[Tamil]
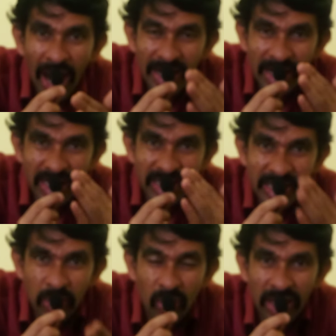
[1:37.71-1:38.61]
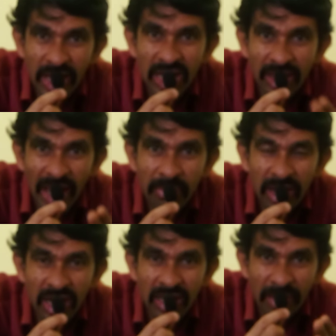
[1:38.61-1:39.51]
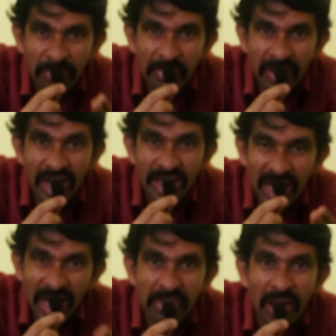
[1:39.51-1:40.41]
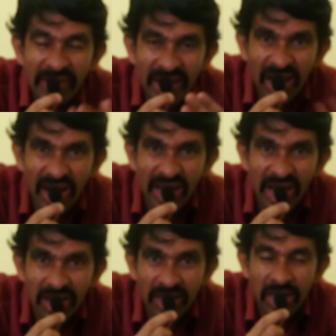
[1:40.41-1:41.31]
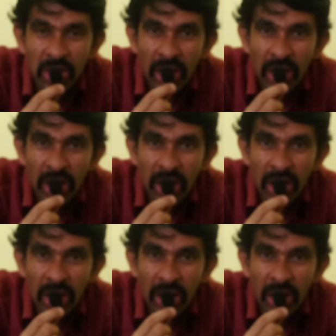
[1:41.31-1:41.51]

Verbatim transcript: அதில் இருக்க சிறிய குழந்தைகள் தாய்மார்கள் கற்பிணி பெண்கள் எல்லாருமே அப்படி இறக்க நெறியிடுது